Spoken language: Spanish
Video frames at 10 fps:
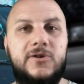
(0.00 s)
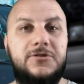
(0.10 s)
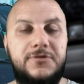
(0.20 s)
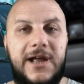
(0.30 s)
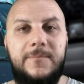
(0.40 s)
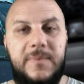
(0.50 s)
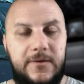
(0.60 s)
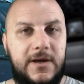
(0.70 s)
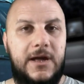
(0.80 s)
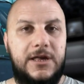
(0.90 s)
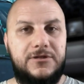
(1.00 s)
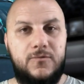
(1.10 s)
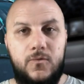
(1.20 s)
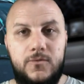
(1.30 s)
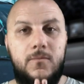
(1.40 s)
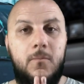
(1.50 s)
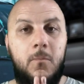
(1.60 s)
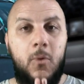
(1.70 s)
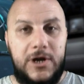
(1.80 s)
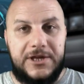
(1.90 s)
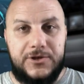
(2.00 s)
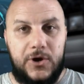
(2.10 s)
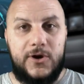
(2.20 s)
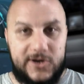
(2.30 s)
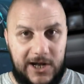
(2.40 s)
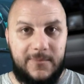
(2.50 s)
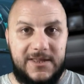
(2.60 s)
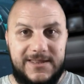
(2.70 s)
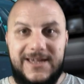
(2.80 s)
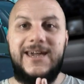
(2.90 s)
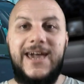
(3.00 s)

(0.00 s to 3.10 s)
resulta que el pibe es un molesto, realmente